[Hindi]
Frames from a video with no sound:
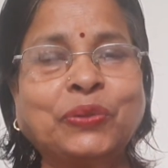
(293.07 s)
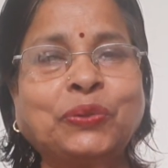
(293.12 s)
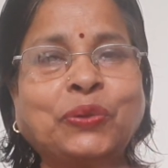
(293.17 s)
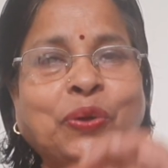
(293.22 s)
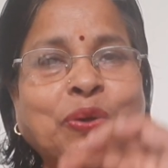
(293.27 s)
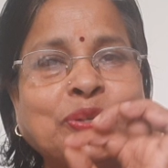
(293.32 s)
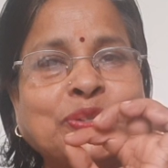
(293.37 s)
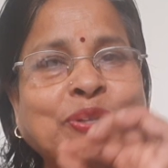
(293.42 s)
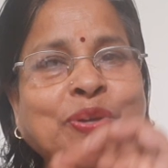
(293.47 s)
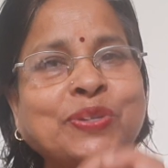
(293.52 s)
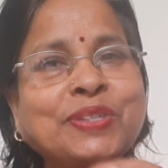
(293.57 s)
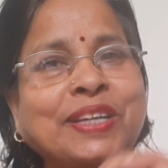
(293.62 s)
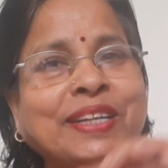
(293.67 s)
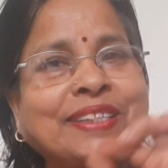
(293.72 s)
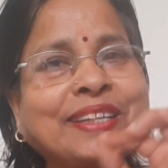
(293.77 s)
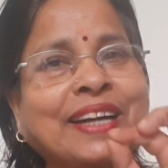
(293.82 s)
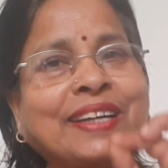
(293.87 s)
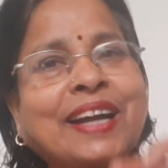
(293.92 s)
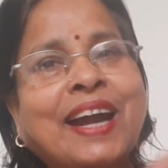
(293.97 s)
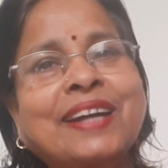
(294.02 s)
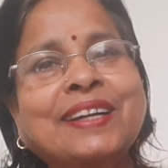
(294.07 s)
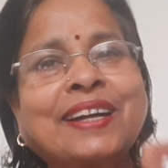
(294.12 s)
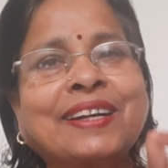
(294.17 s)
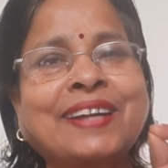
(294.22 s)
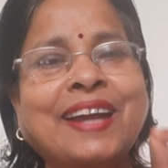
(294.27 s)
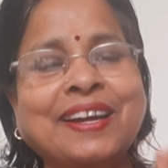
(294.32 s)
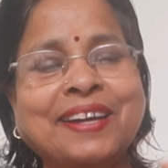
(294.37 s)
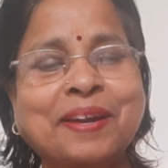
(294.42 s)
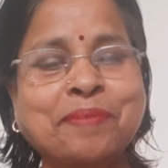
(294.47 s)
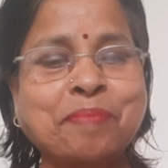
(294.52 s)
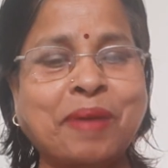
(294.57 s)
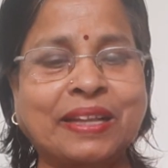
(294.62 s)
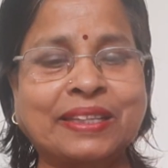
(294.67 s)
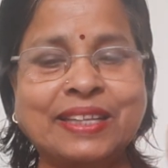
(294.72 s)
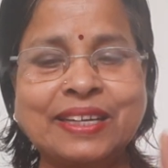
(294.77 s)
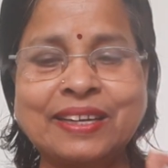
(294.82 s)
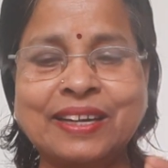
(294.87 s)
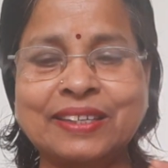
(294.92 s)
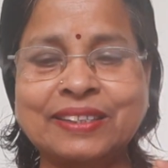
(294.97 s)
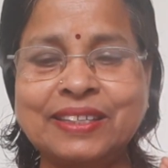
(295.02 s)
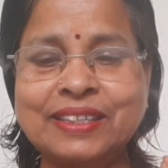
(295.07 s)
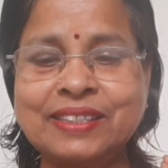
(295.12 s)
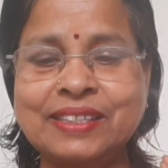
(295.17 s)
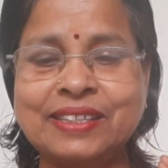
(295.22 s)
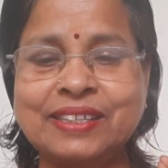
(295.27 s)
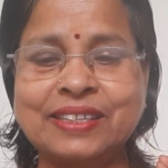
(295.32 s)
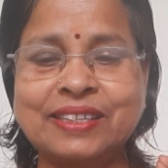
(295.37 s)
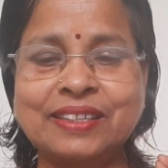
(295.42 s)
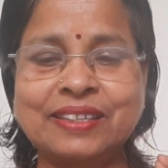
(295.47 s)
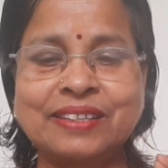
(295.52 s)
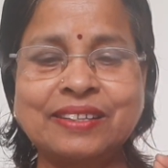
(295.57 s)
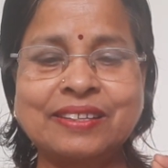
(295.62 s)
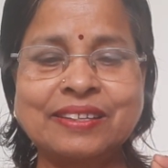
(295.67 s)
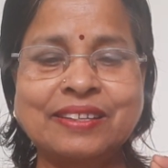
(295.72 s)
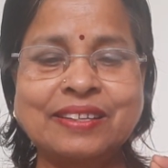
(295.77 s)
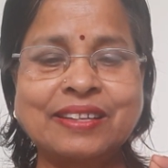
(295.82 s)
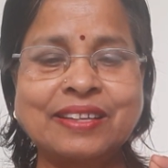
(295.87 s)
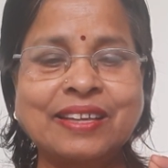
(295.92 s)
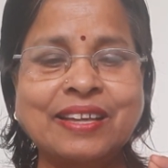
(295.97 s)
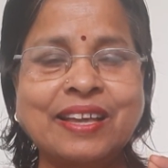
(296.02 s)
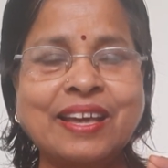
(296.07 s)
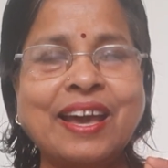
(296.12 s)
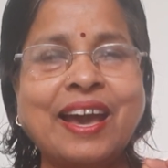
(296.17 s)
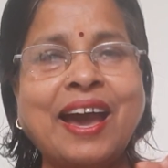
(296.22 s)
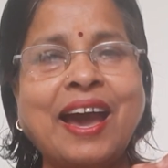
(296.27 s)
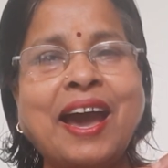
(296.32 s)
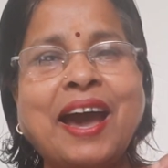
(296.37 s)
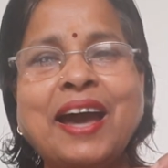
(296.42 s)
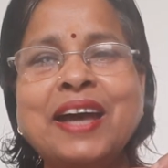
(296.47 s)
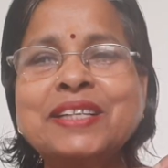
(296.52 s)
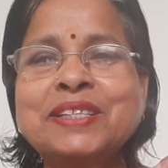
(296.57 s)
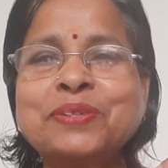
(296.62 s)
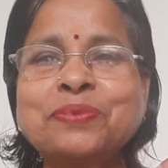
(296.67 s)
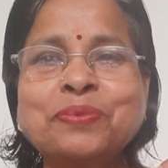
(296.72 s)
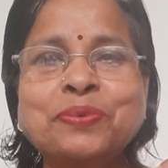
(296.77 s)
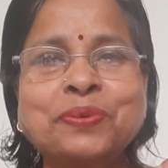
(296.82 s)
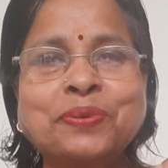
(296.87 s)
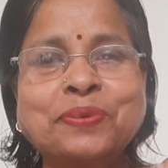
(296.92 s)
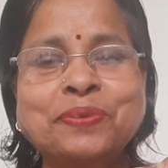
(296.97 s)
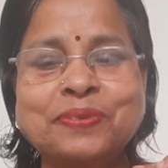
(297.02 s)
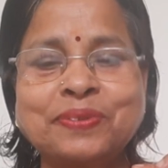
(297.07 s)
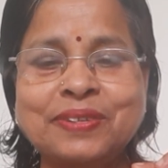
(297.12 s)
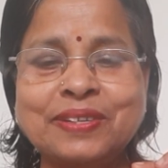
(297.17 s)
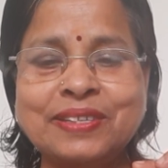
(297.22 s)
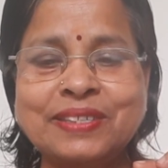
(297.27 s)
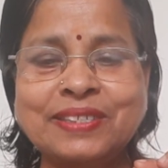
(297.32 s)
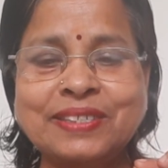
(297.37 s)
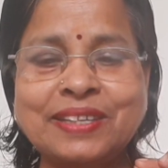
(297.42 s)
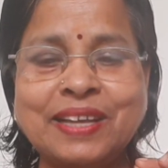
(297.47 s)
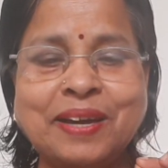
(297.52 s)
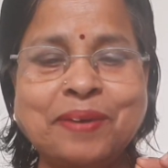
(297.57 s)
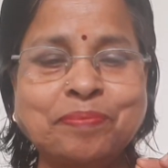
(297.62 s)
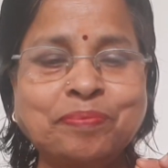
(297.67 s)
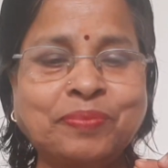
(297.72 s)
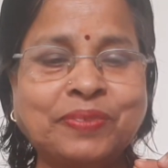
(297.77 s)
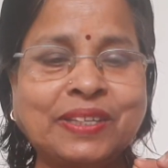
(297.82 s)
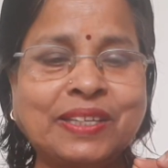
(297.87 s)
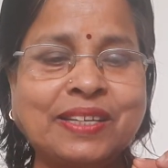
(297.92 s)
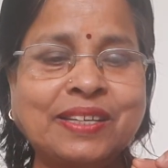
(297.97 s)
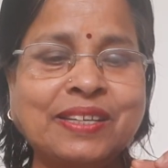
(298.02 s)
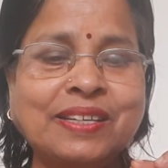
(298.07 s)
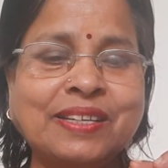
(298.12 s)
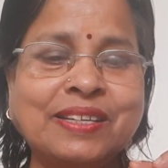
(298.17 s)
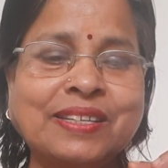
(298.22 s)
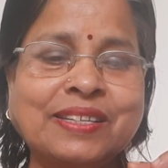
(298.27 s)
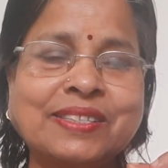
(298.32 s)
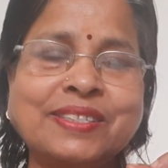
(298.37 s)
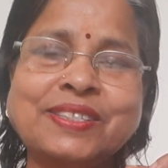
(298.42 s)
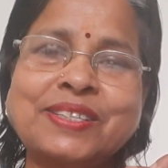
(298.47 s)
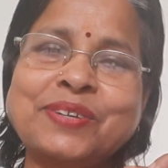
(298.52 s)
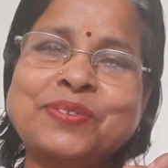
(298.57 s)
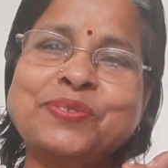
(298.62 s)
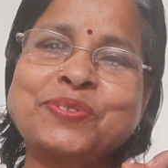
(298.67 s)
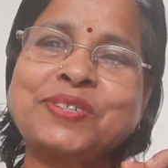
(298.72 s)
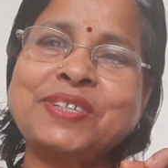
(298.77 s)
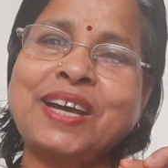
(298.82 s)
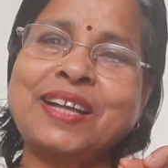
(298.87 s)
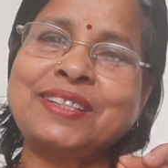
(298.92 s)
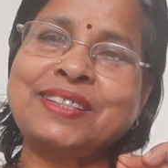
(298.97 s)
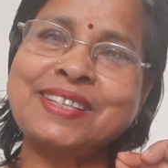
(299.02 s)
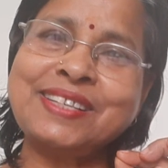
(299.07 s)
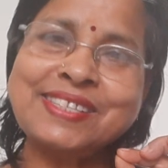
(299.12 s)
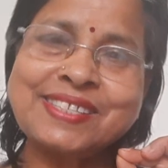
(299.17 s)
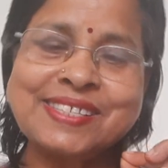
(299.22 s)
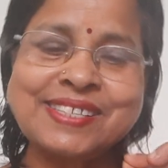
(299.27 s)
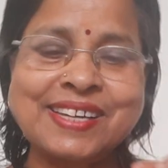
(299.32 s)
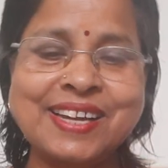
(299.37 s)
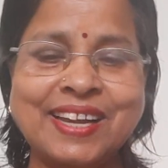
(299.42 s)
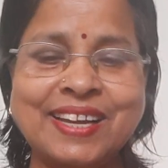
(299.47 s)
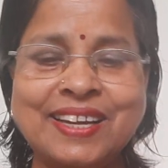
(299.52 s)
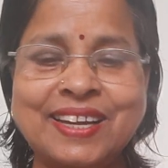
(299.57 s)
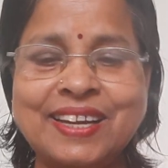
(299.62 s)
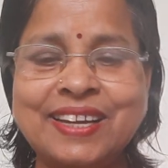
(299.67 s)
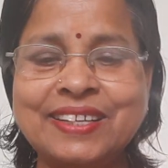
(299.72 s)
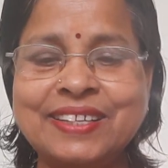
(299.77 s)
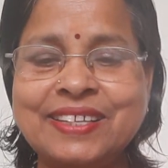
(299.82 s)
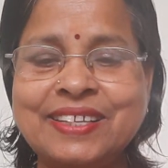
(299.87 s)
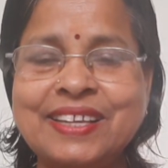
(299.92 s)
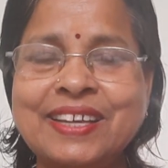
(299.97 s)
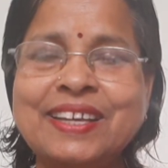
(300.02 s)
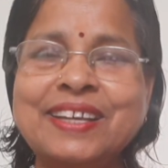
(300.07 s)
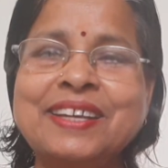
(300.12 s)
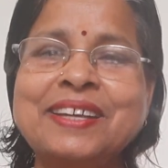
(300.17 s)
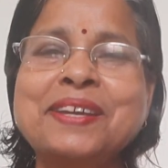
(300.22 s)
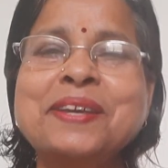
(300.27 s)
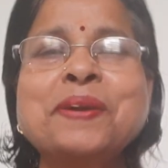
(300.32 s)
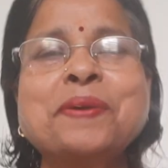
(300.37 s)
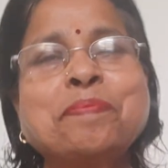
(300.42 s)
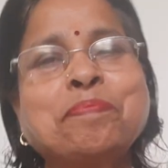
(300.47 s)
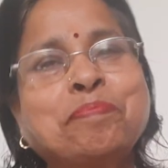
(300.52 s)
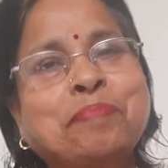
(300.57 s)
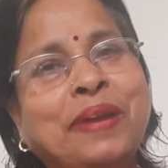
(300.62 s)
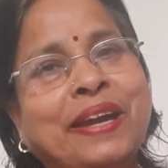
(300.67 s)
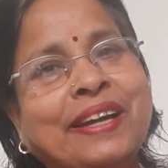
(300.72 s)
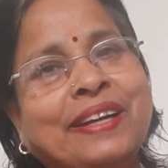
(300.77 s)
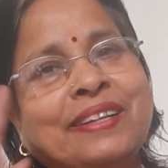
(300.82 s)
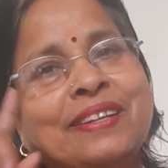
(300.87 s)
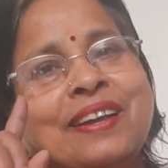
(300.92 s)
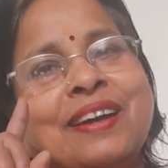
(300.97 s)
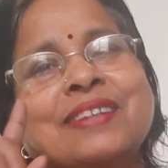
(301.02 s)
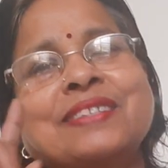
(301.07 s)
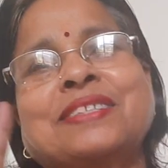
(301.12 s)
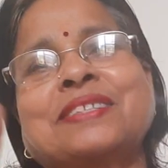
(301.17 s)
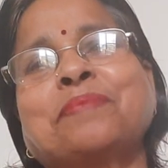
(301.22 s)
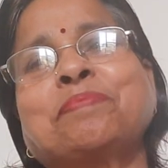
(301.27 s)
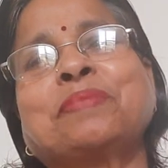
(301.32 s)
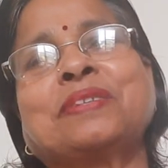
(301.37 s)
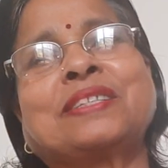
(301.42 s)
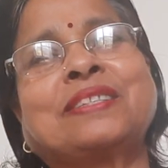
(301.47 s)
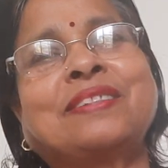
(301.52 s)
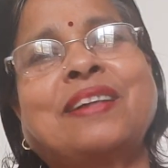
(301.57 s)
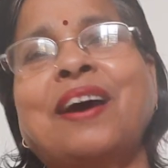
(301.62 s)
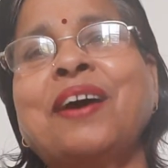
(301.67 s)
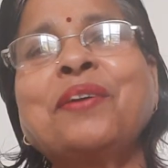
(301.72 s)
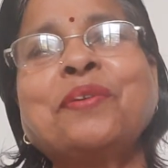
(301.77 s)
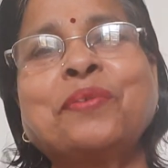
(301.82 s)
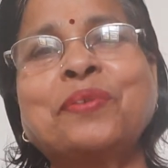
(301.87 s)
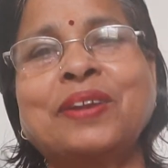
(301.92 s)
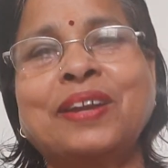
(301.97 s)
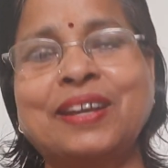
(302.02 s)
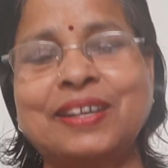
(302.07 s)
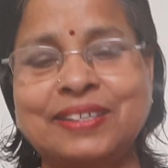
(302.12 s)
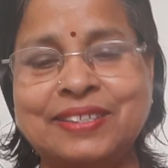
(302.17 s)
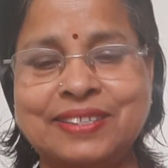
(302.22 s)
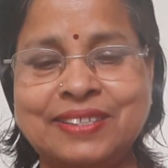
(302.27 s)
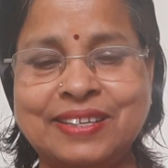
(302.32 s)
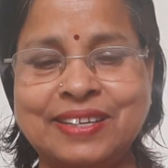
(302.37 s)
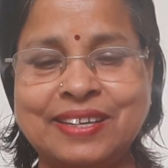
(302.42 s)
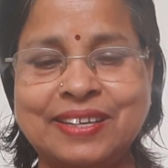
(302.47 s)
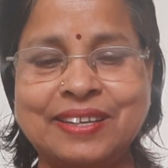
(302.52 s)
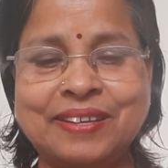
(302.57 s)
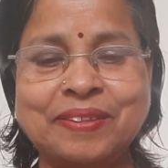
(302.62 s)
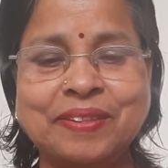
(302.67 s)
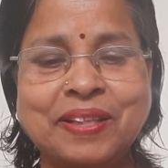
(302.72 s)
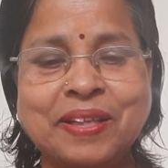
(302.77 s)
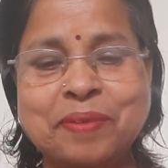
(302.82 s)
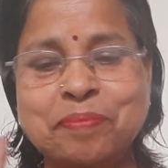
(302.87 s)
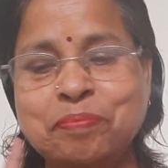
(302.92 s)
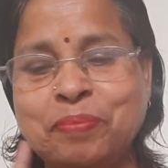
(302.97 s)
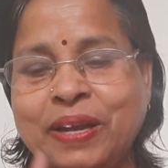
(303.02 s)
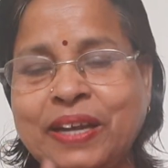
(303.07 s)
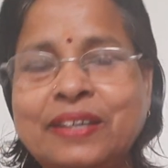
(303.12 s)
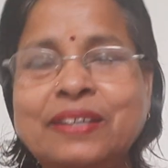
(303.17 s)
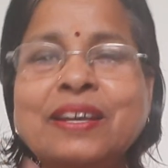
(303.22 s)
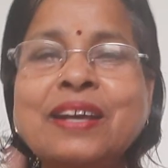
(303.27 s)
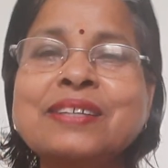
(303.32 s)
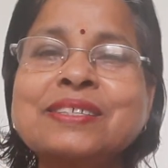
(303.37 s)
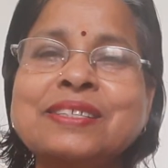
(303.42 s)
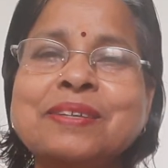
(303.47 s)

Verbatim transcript: दोस्तों से ठठा ठठा कर बातें करती थी आज वो सहमति सकुचाती सी रहने लगी हैं बेटियां समझदार होने लगी हैं बेटियां